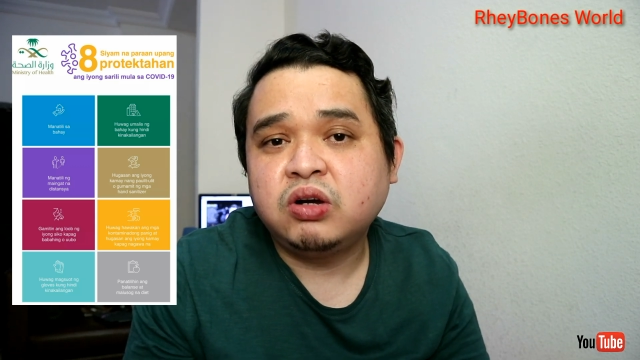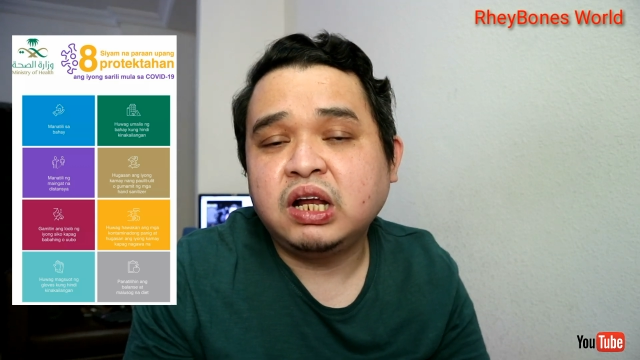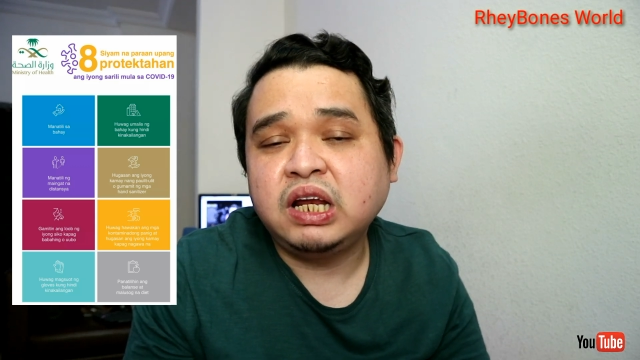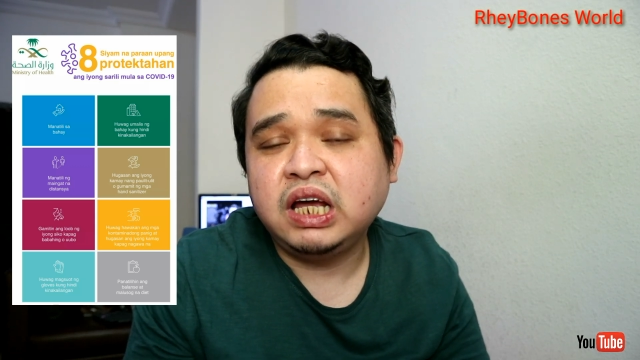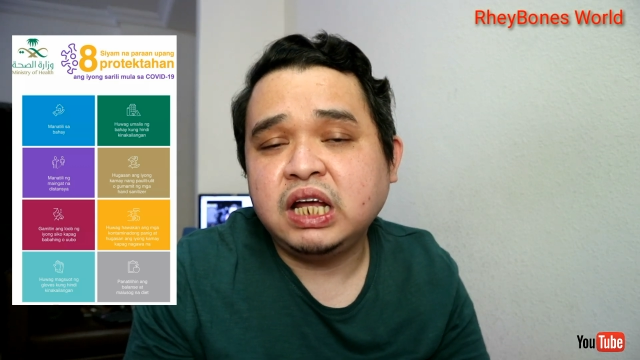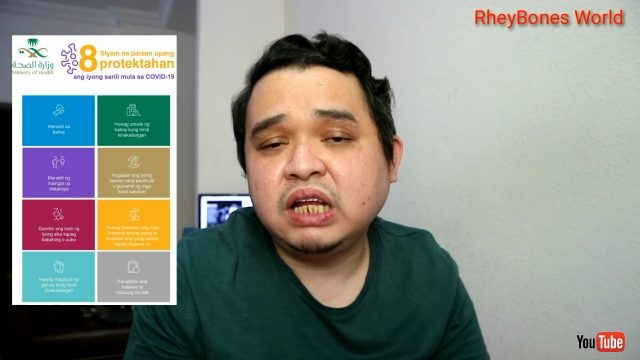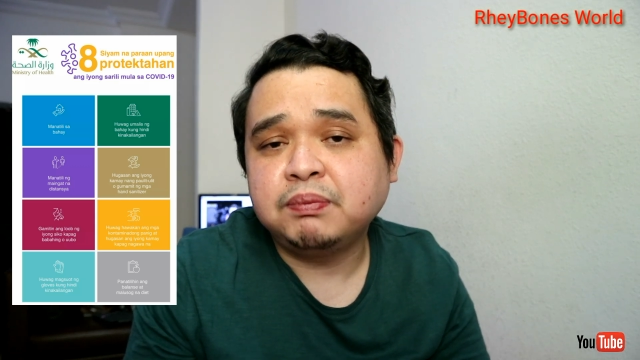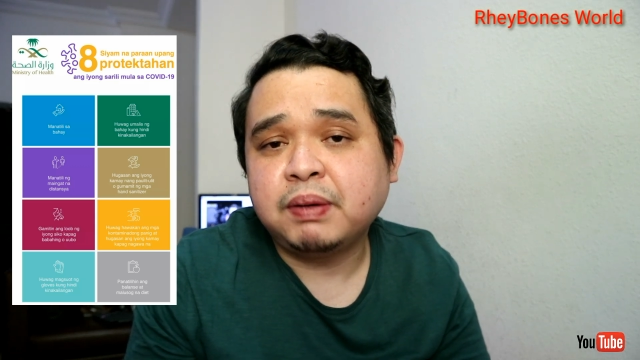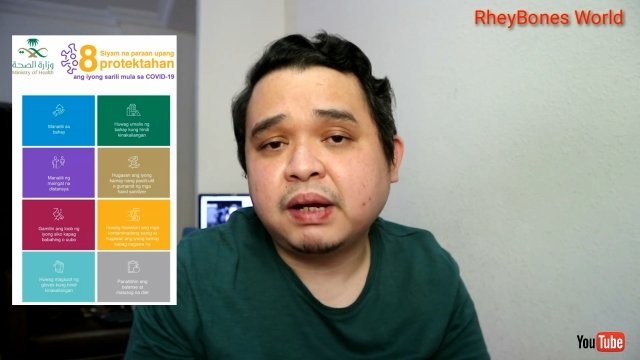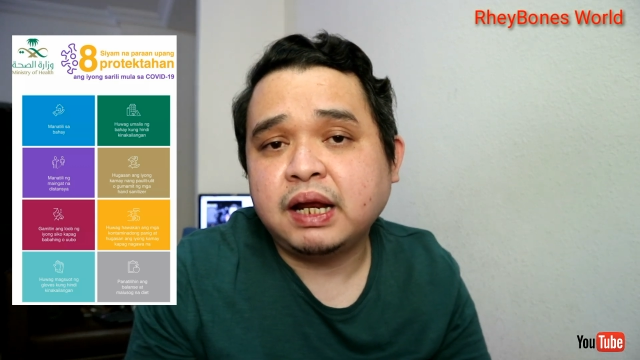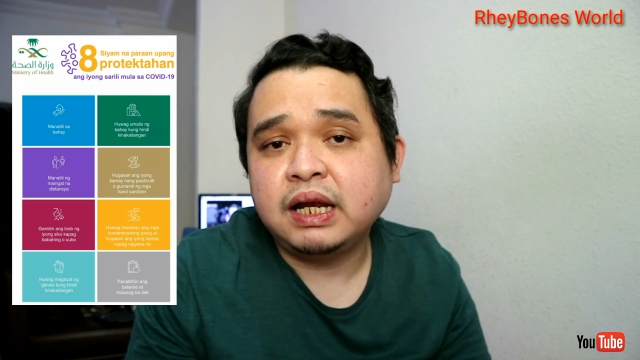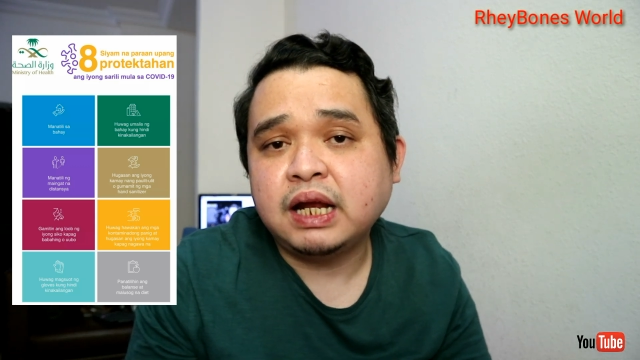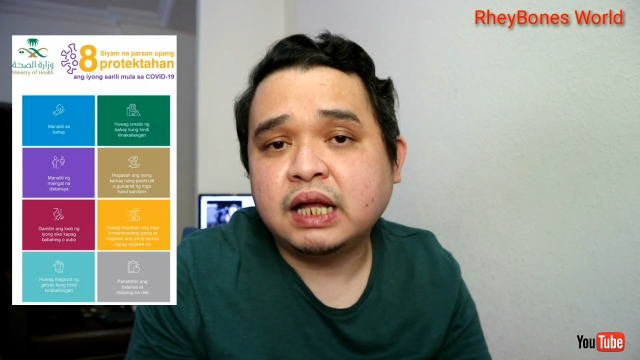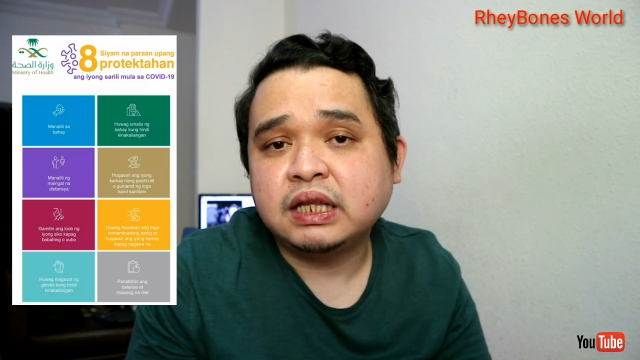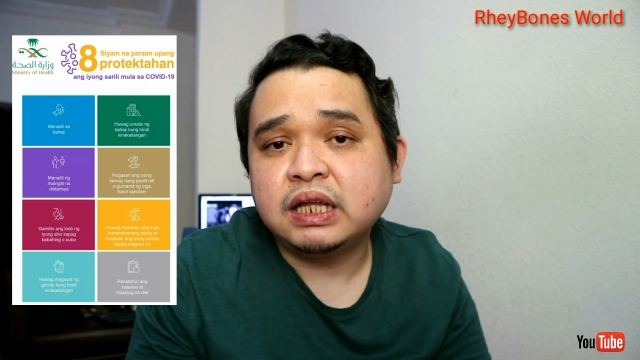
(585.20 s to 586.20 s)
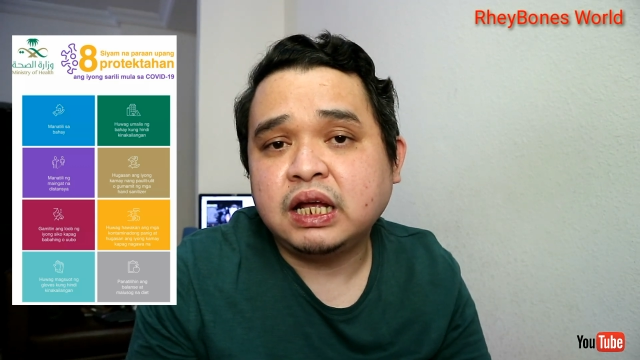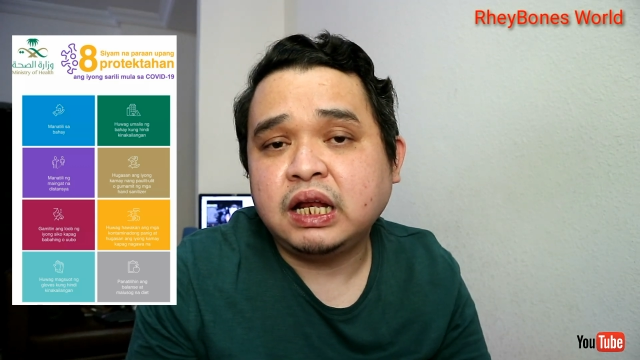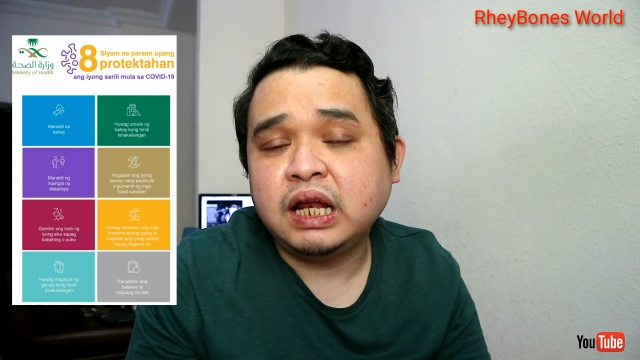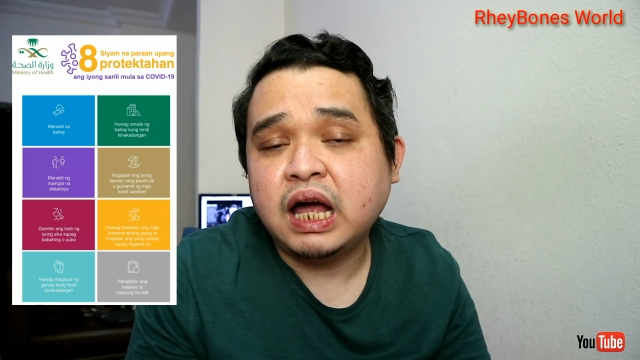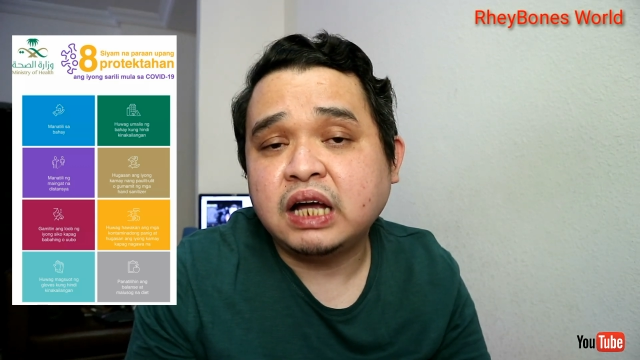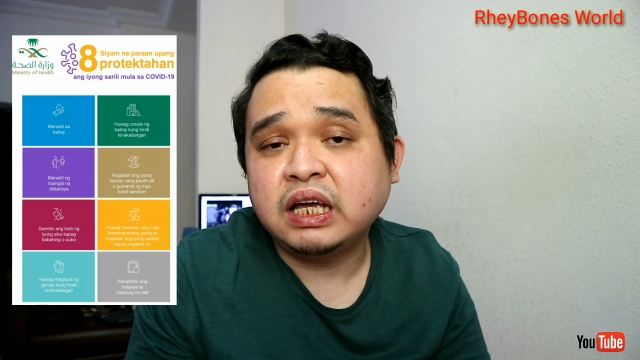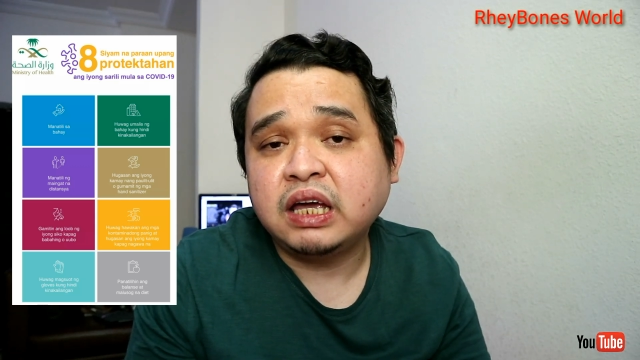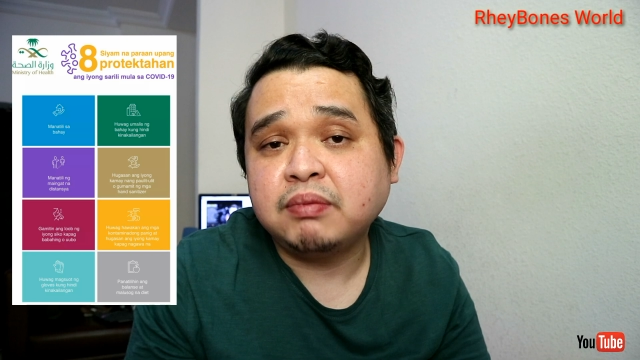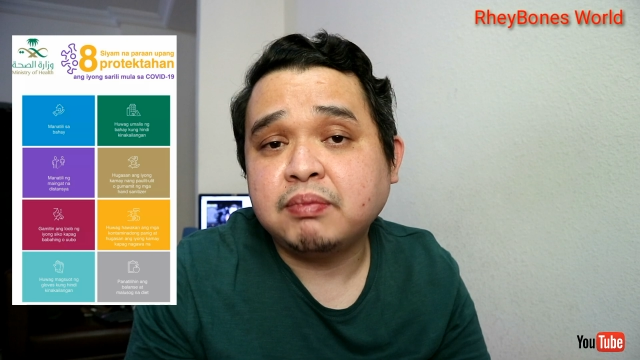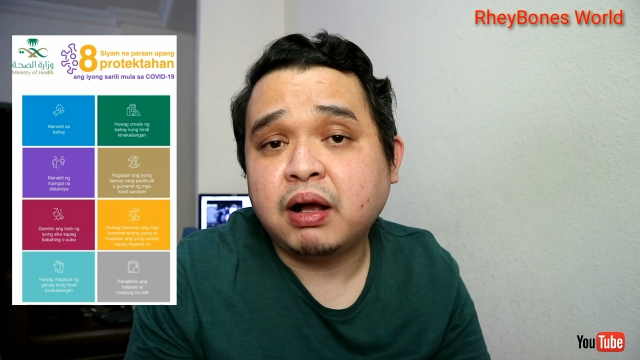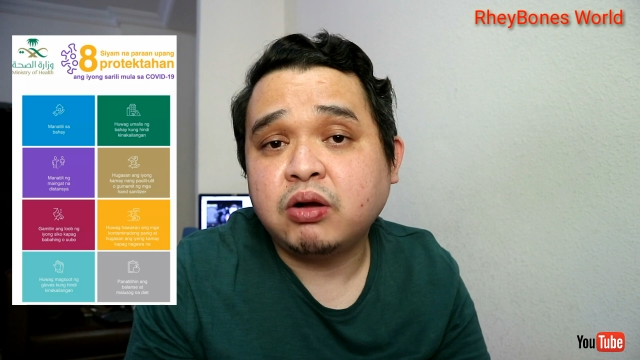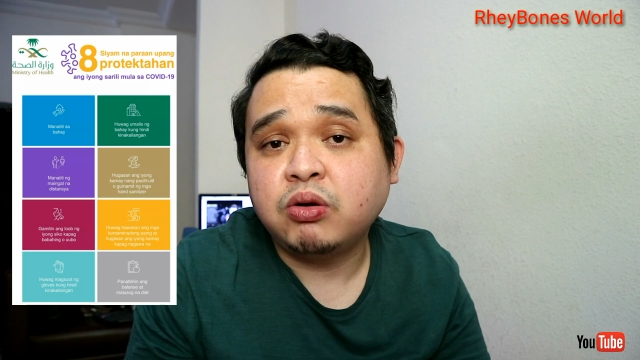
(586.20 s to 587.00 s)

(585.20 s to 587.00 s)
ugaliin pa rin nating laging